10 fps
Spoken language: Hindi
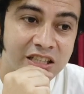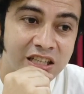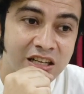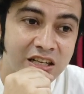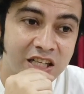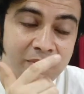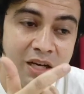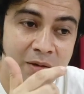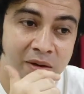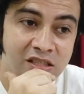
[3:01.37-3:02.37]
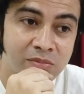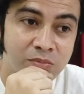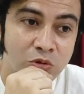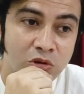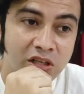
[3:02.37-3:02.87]
है ई e के पैसे
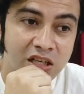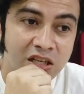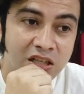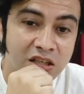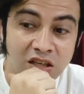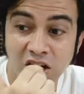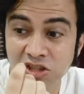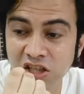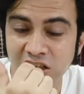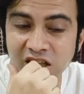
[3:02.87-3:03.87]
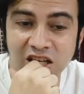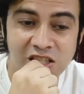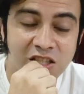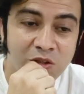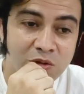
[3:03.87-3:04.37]
हो रहे हैं खर्चे करने
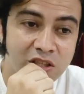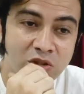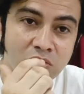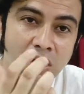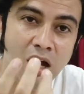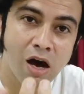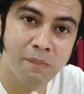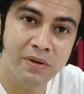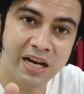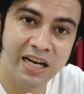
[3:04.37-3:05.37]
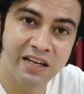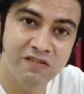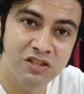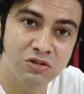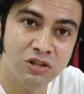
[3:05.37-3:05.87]
खर्चे नहीं हो रहे तो आप नेगेटिव
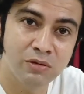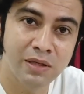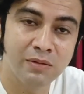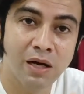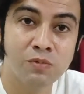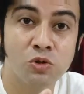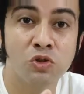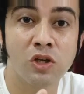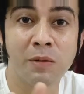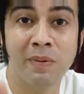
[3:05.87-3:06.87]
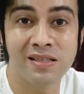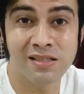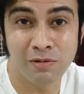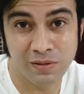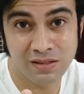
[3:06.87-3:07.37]
चीज़ों के बारे में आप सोचो ना कि पैसा
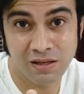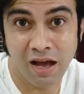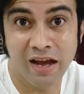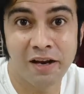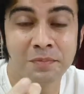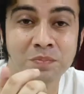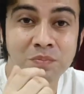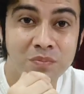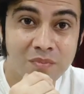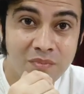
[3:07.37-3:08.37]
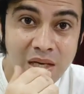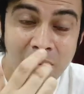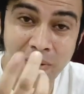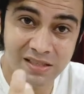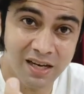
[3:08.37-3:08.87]
मेरे पास आएगा
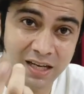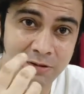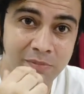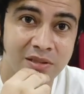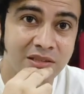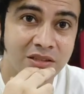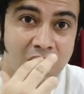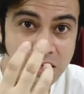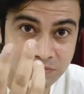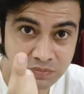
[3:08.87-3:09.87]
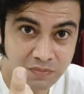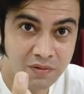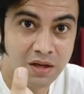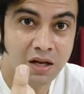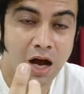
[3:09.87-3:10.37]
पैसा आ रहा है मेरे
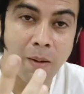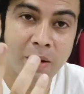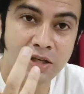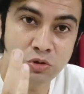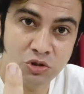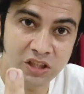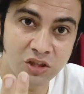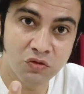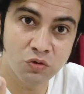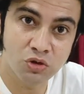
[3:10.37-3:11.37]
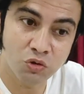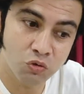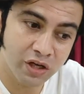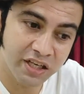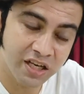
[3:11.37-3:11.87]
पास आप अगर सोचेंगे तो वो ज़रूर
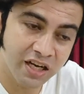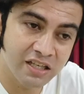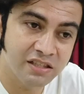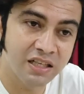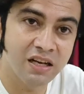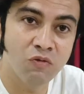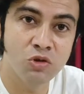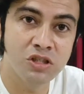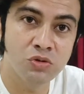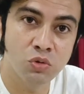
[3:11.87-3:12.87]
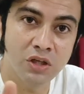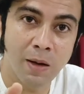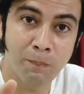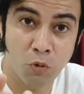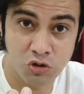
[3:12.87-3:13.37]
कहीं ना कहीं से वो चीज़ होगी
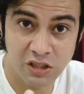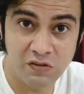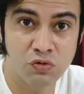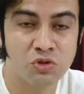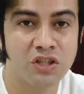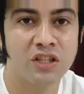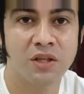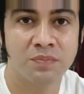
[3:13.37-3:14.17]
आप पॉजिटिव सोचिए ना